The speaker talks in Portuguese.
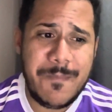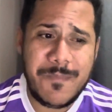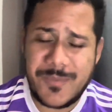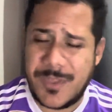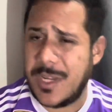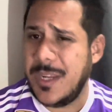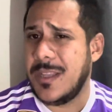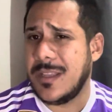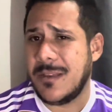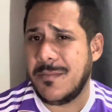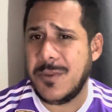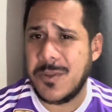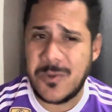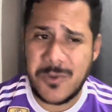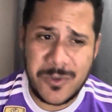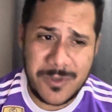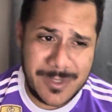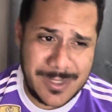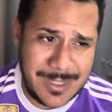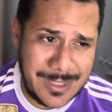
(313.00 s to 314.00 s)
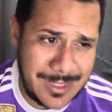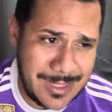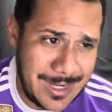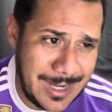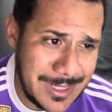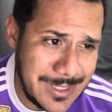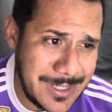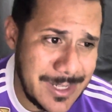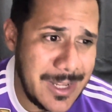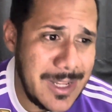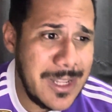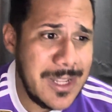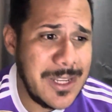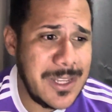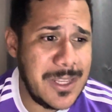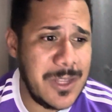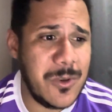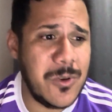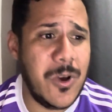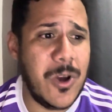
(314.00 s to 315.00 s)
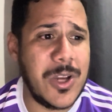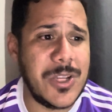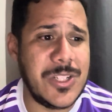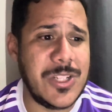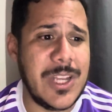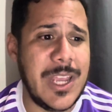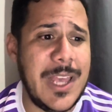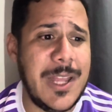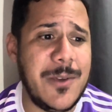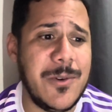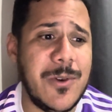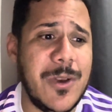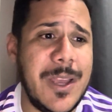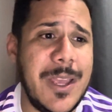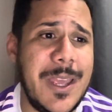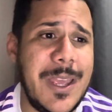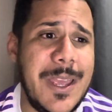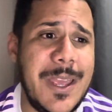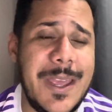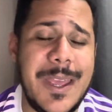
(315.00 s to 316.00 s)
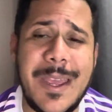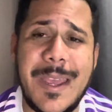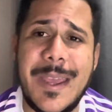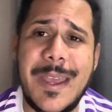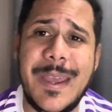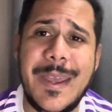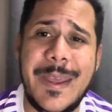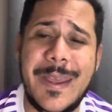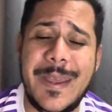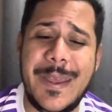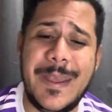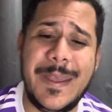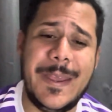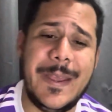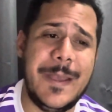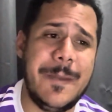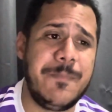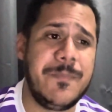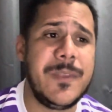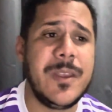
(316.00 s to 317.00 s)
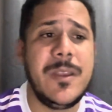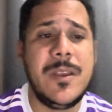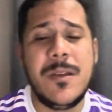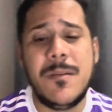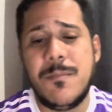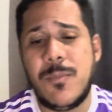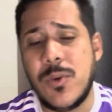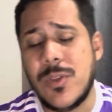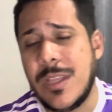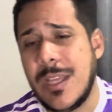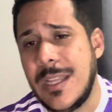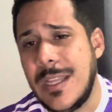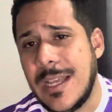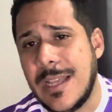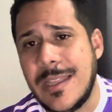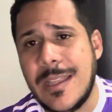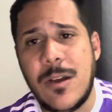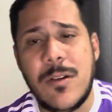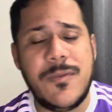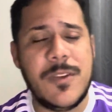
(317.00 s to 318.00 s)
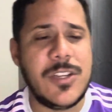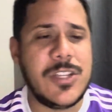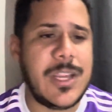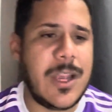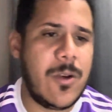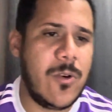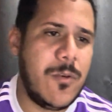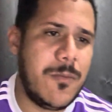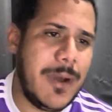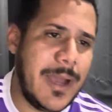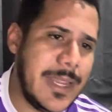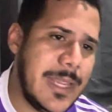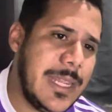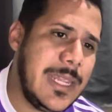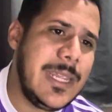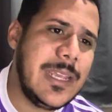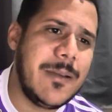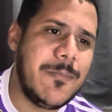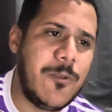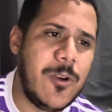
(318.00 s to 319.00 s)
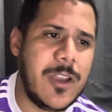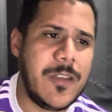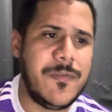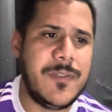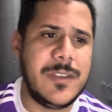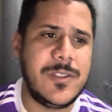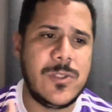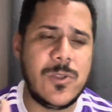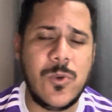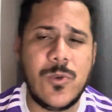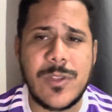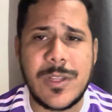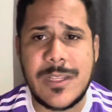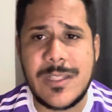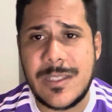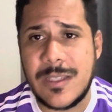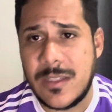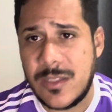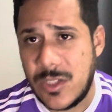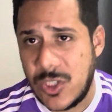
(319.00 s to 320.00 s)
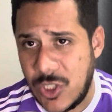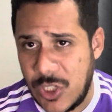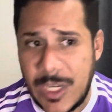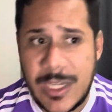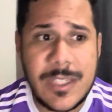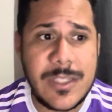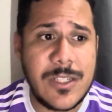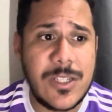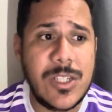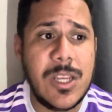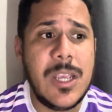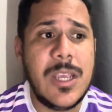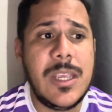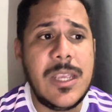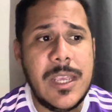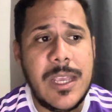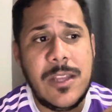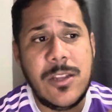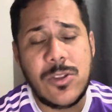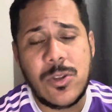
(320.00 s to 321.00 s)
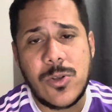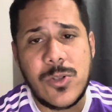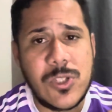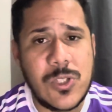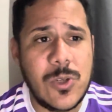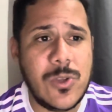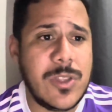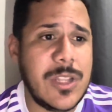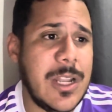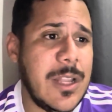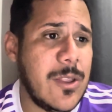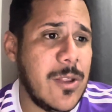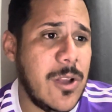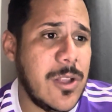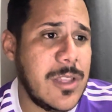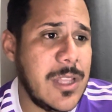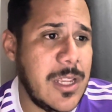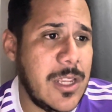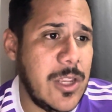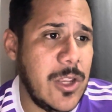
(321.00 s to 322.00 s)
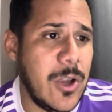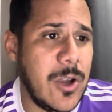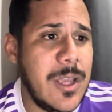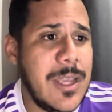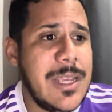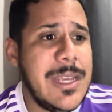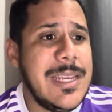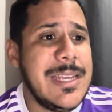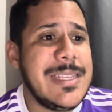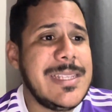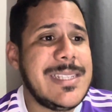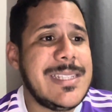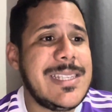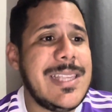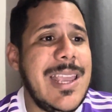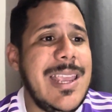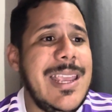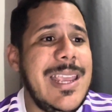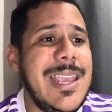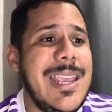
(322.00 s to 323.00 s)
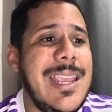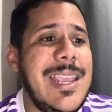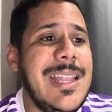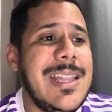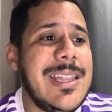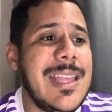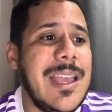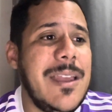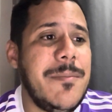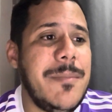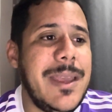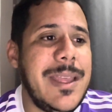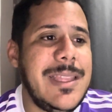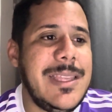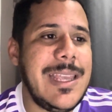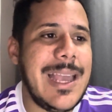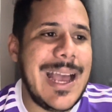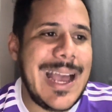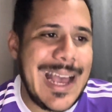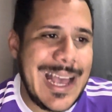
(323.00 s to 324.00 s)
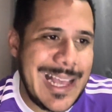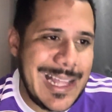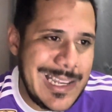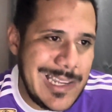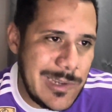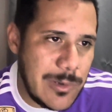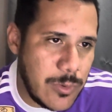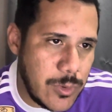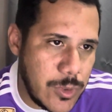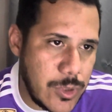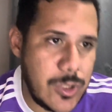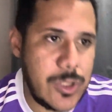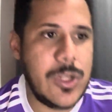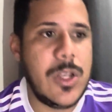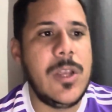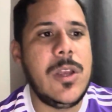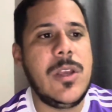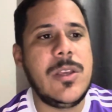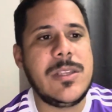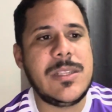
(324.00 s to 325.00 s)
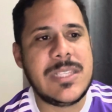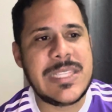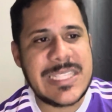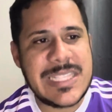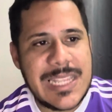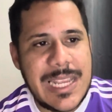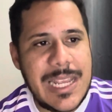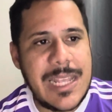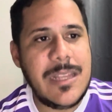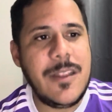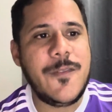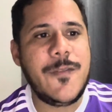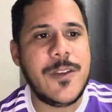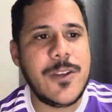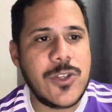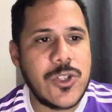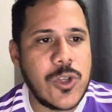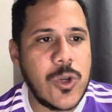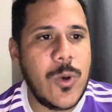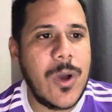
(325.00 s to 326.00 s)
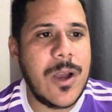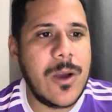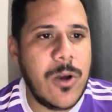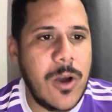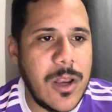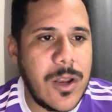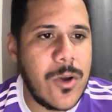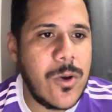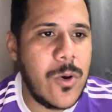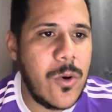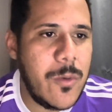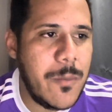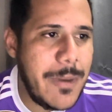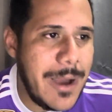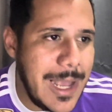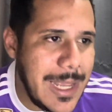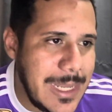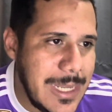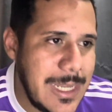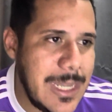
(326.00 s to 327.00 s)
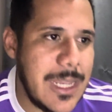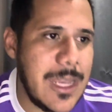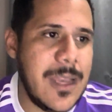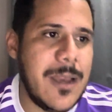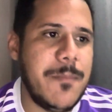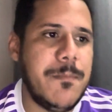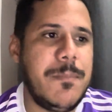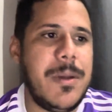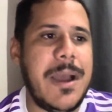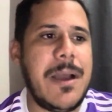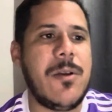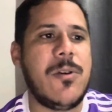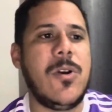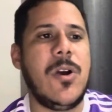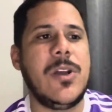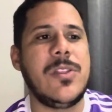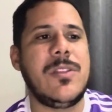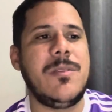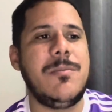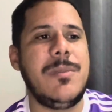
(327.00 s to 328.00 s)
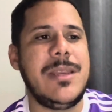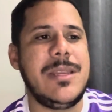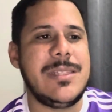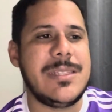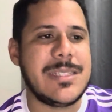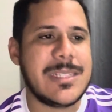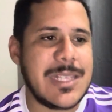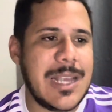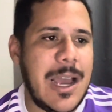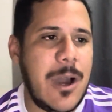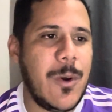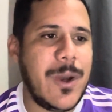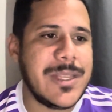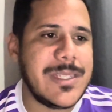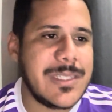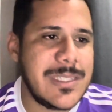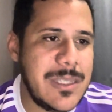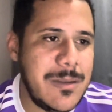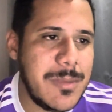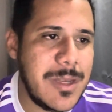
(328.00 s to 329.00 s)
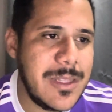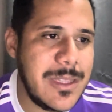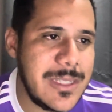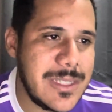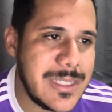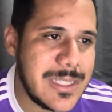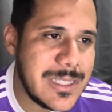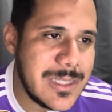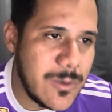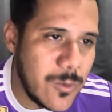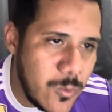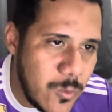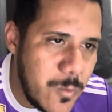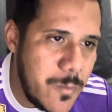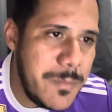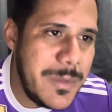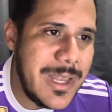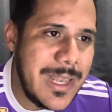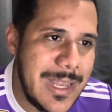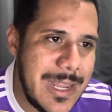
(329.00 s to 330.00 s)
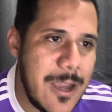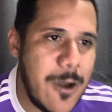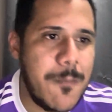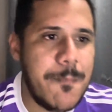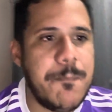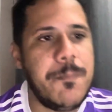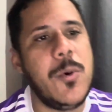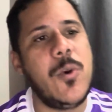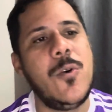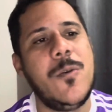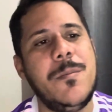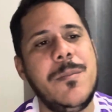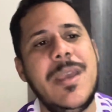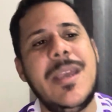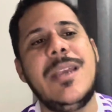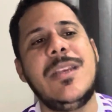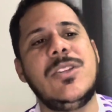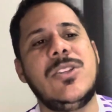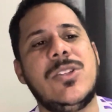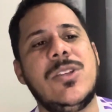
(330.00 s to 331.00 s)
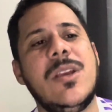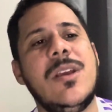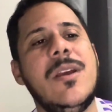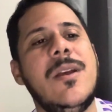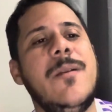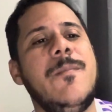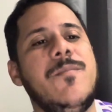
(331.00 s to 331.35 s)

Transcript: 30 minutos atrás, que o Rogério é, é, poderia não fechar com Bahia porque fez outras exigências. Ele trouxe outra nota aqui, ó. Sem intermediários Ceni fechou agora com o Bahia, pacote mensal acima de 1 milhão por mês.